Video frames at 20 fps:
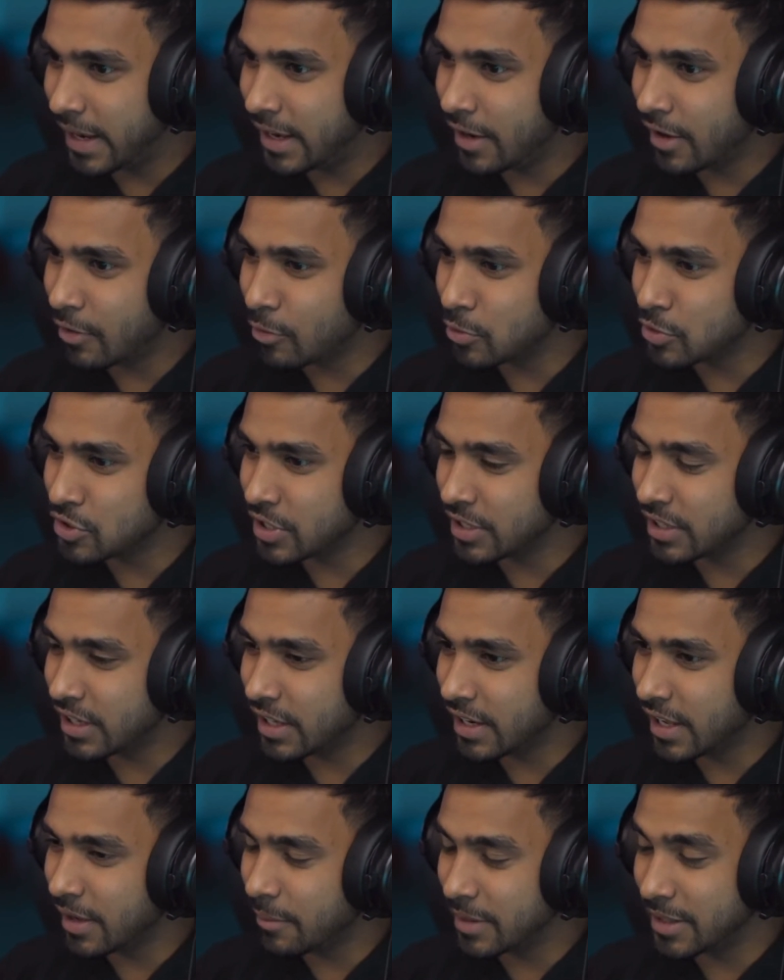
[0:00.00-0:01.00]
पहला क्वेश्चन
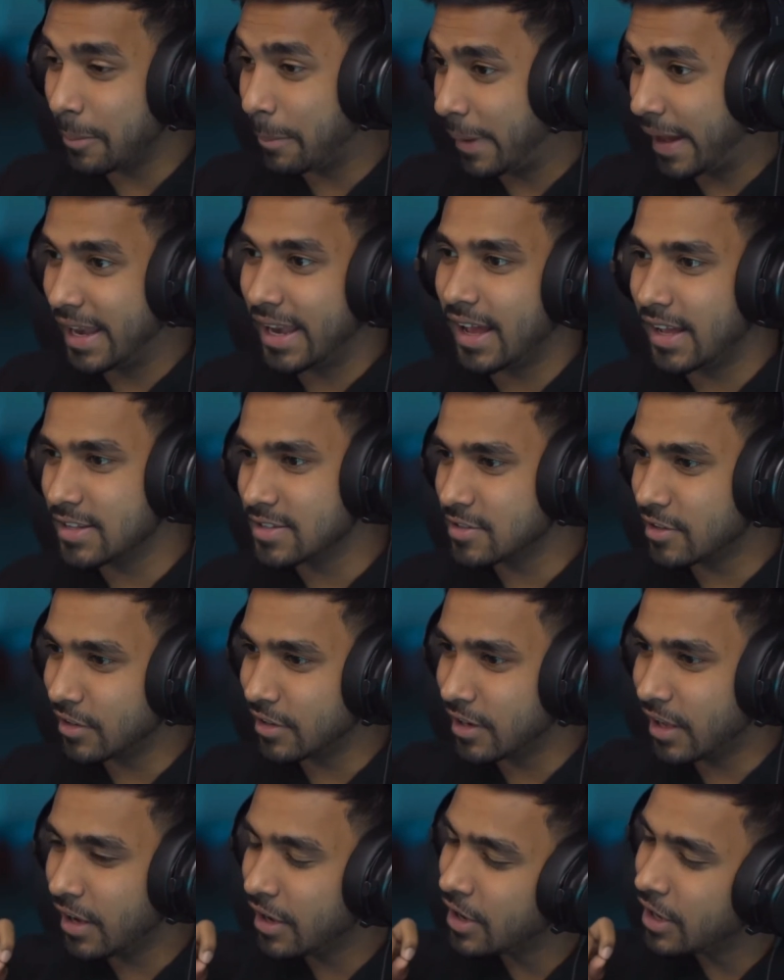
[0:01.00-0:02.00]
करा है मतलब पहला आंसर
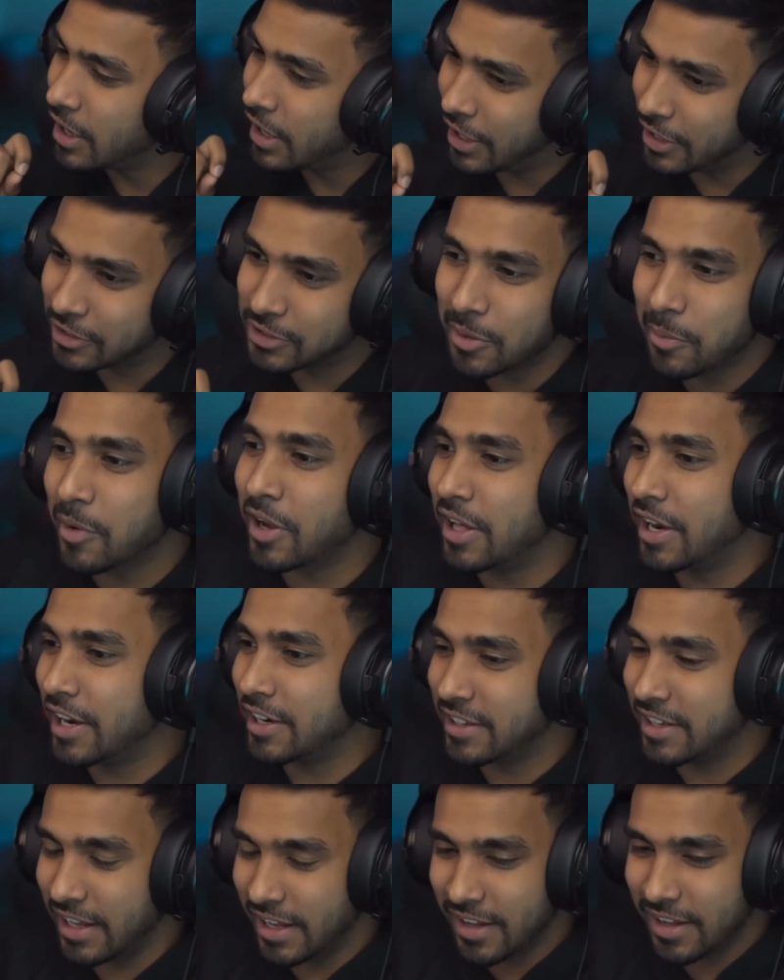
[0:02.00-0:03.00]
करा है एकदम
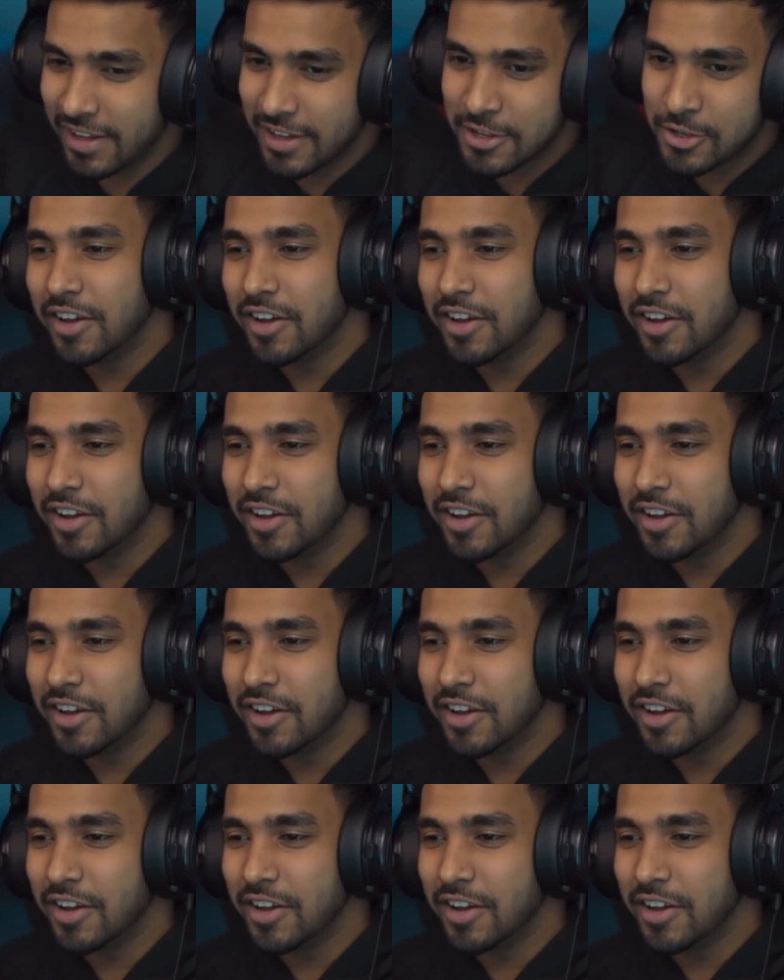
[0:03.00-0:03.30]
करेक्ट है